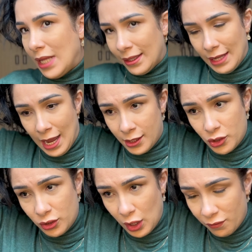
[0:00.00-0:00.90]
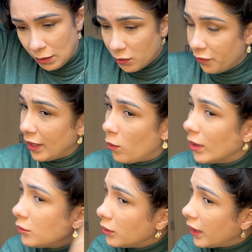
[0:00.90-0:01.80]
da tarde, então vamos ver
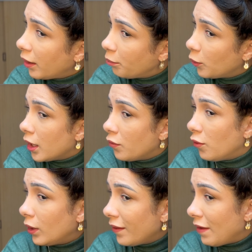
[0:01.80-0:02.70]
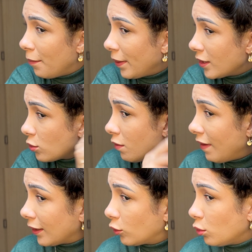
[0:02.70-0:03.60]
quanto tempo eu vou levar para
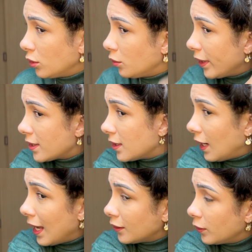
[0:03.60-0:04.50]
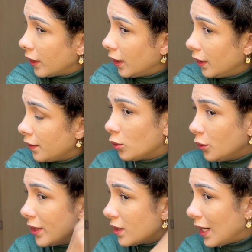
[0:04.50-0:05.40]
escovar todo esse lado aqui,
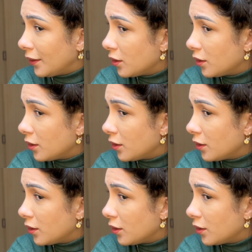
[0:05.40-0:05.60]
todo esse lado